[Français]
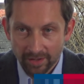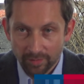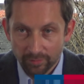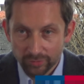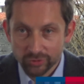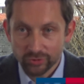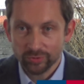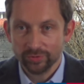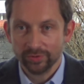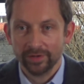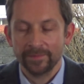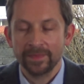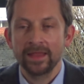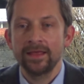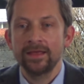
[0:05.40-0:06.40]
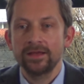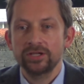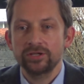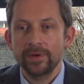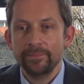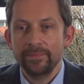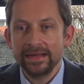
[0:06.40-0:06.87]
Bonjour,
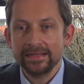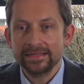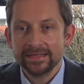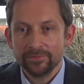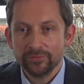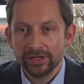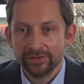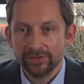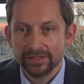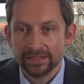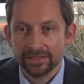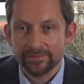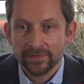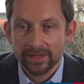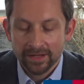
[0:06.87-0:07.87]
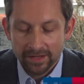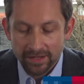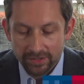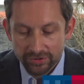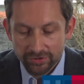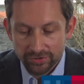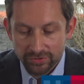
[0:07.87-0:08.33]
je m'appelle Samuel Denis.
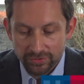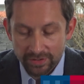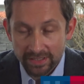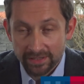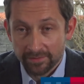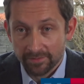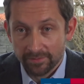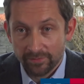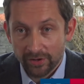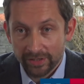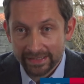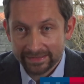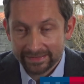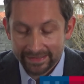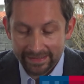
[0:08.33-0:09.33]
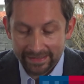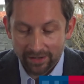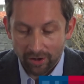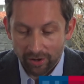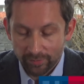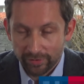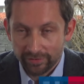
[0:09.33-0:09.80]
Je suis
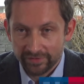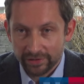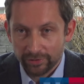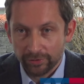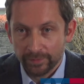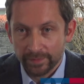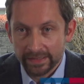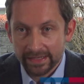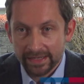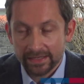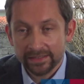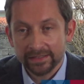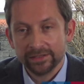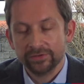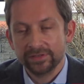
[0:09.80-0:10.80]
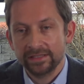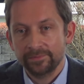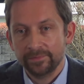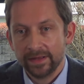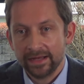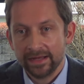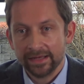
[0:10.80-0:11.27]
mandataire en brevet européen et au
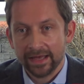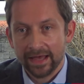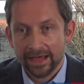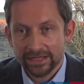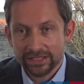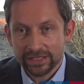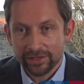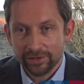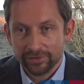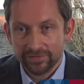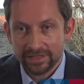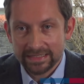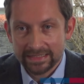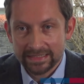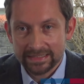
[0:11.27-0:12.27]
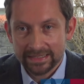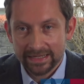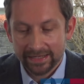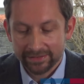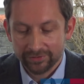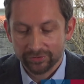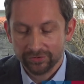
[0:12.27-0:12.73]
départ ingénieur
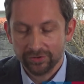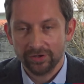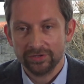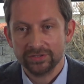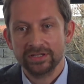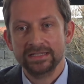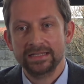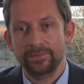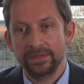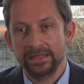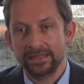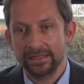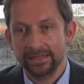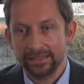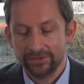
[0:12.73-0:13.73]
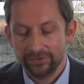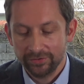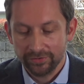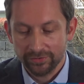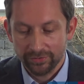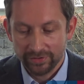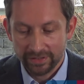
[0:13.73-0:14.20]
physicien et docteur en sciences appliquées
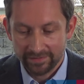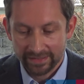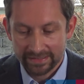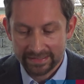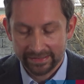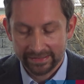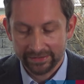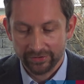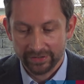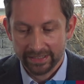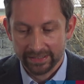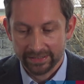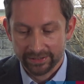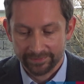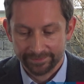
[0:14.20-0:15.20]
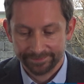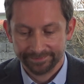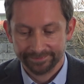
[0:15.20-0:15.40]
de l'Université de Liège.